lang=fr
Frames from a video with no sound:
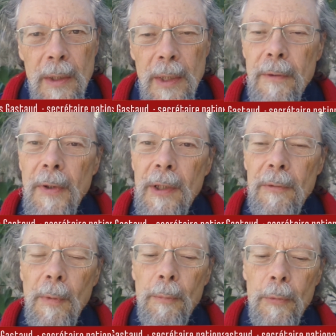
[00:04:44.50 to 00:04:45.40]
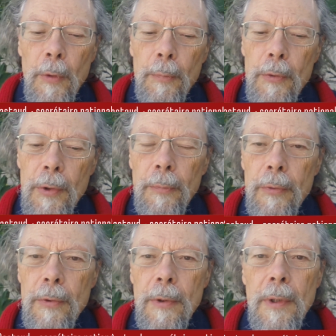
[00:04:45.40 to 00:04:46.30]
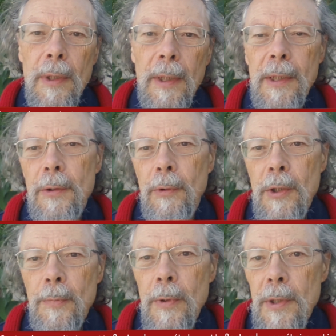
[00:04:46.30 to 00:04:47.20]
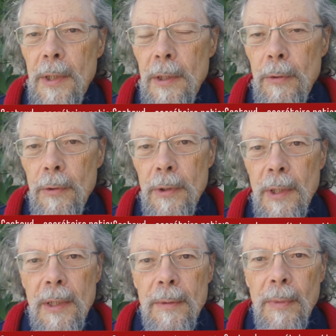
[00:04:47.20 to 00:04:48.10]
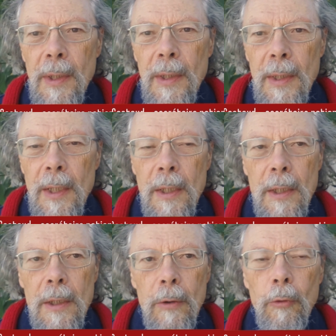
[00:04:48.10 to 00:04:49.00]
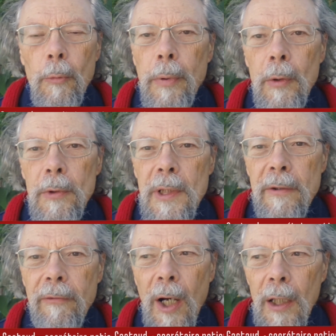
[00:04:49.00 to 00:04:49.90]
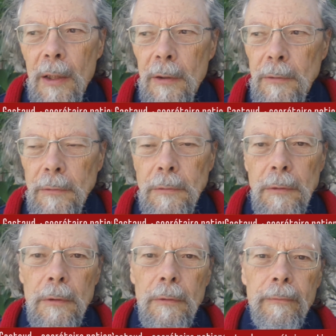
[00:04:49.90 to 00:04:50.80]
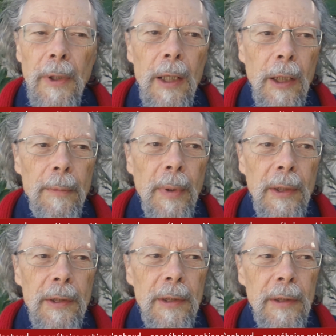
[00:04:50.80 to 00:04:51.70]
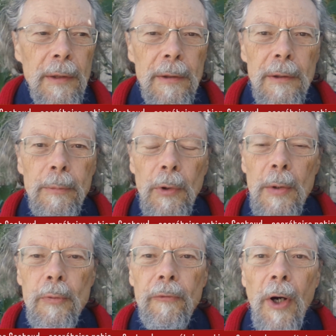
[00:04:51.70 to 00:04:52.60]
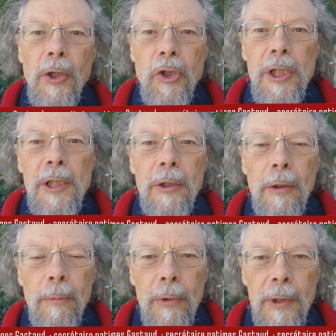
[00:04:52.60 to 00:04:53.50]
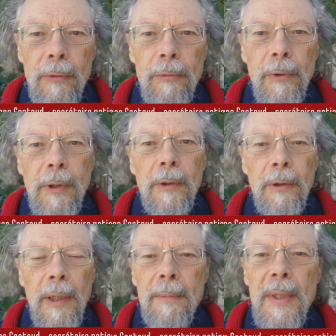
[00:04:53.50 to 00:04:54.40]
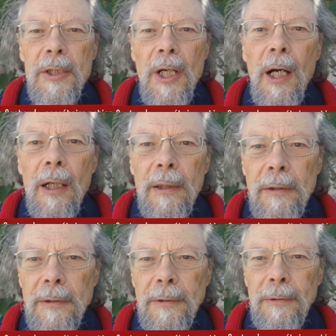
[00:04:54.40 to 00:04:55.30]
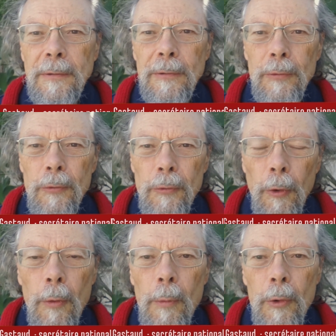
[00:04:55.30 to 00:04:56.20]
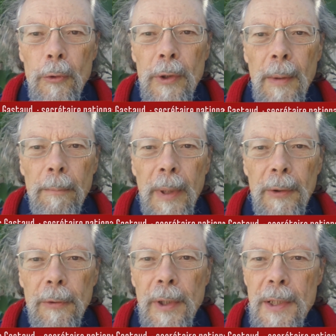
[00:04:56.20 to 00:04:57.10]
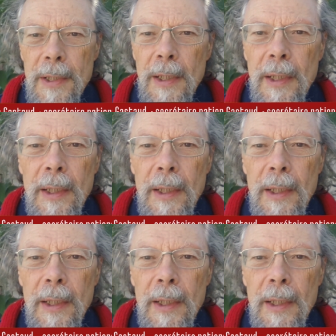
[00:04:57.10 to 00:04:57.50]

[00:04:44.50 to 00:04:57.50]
Et effectivement, de plus en plus, la question qui se pose est celle du socialisme, non pas une idée vague où euh, on va répartir euh, pour les plus fragiles, comme on dit tout le temps dans les médias, euh, sur un mode dame patronesse,